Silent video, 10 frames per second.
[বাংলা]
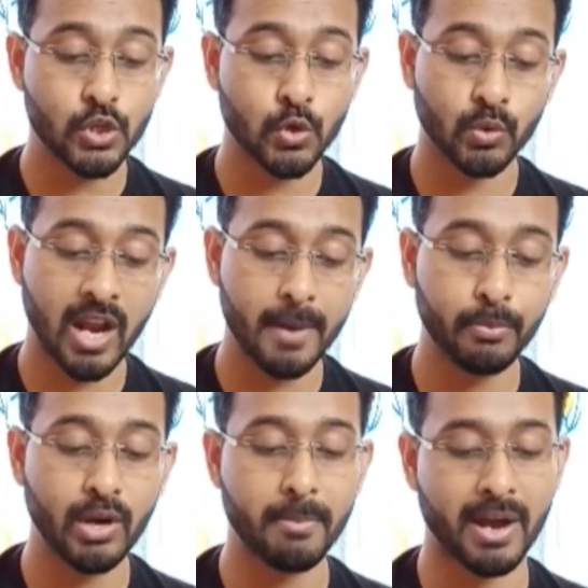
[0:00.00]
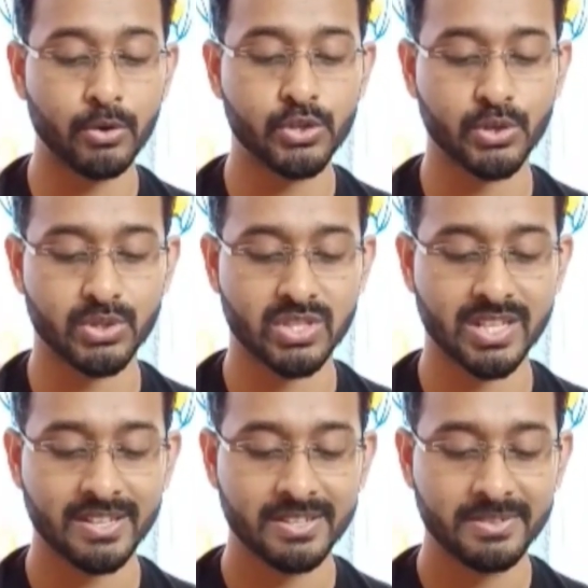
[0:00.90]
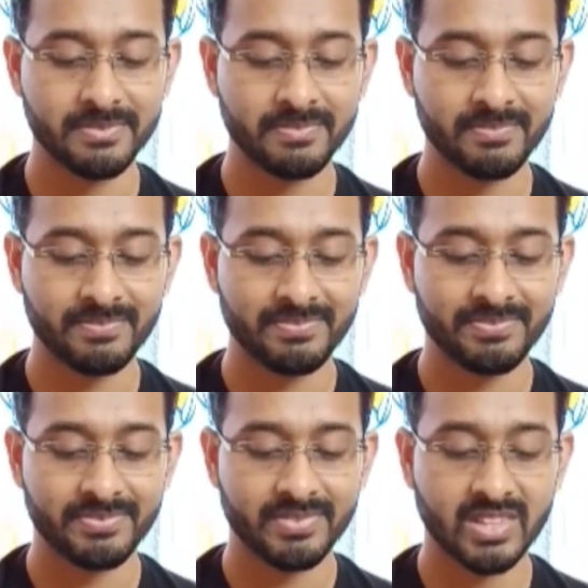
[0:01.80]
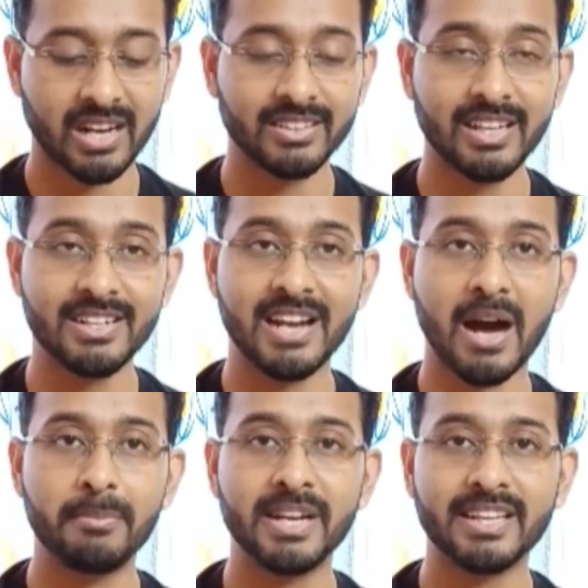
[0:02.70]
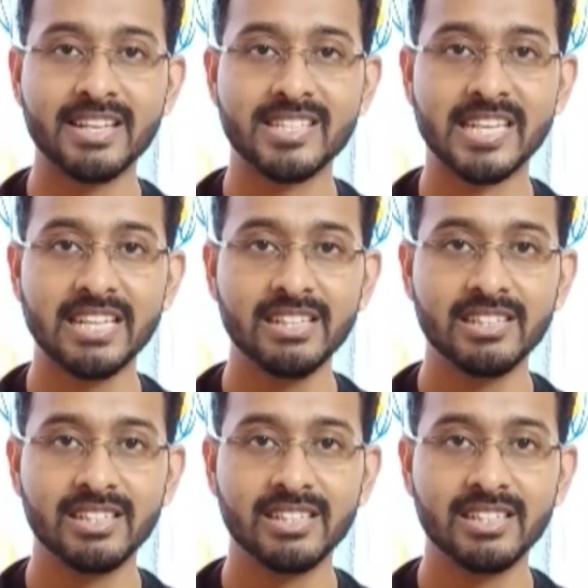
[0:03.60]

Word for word: সোনারপুরে মানুষ হচ্ছে তারা তার নাম রেখেছে